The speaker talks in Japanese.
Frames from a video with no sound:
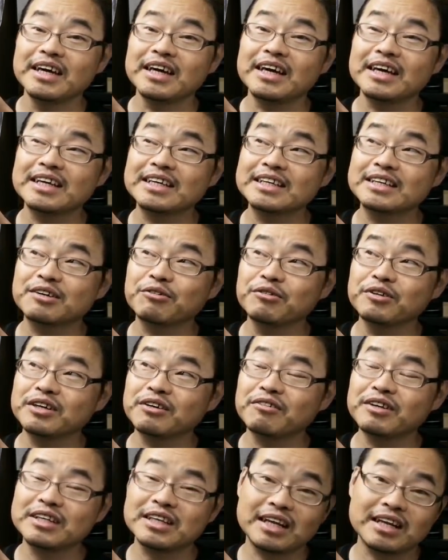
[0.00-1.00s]
えー、こ
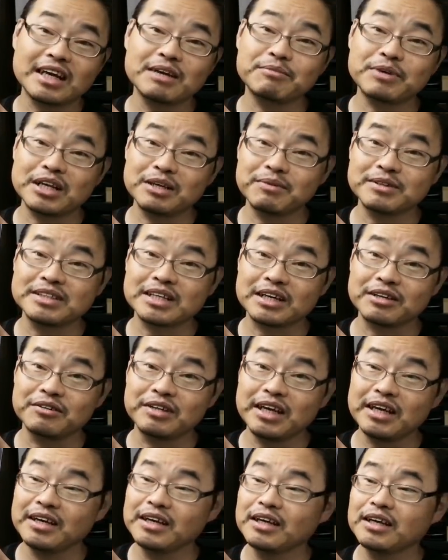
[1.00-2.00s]
の間ライブやりましたけど
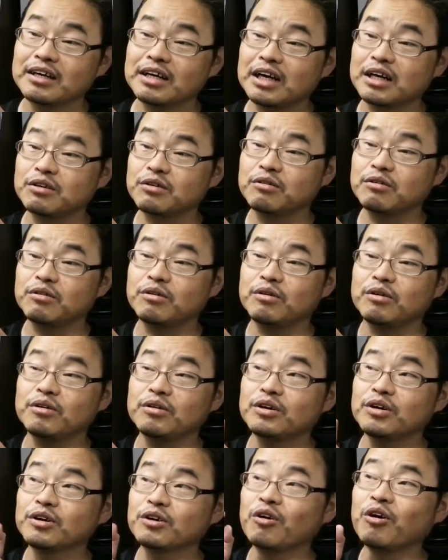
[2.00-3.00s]
ね、あ
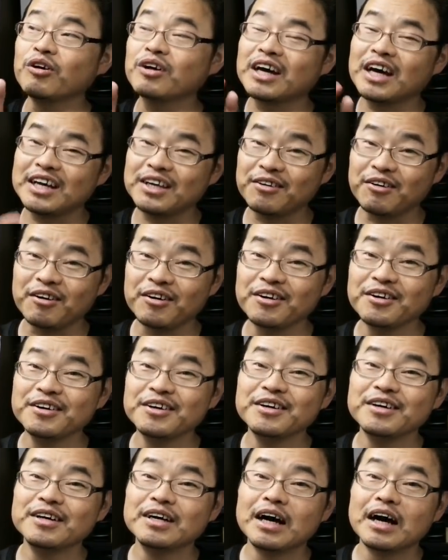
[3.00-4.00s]
のー、今回の
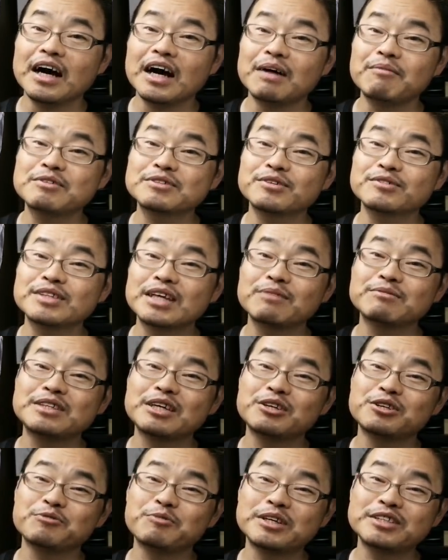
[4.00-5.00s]
Amazon
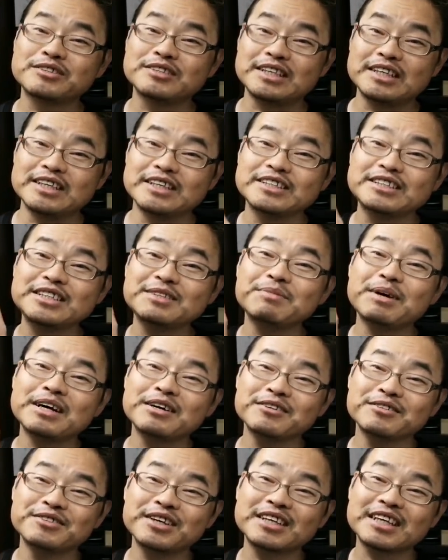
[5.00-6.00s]
タイムセールのバッジ、一
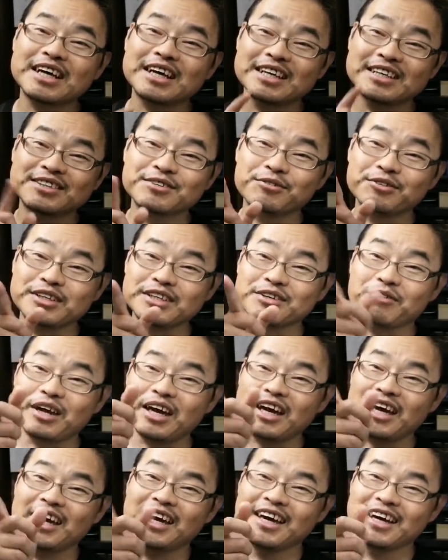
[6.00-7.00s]
番売れた商品、こ
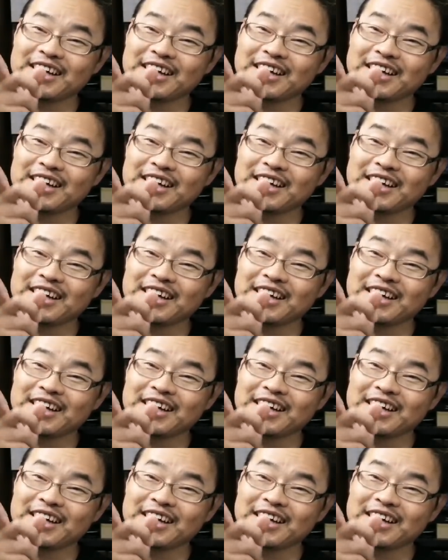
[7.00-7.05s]
れ。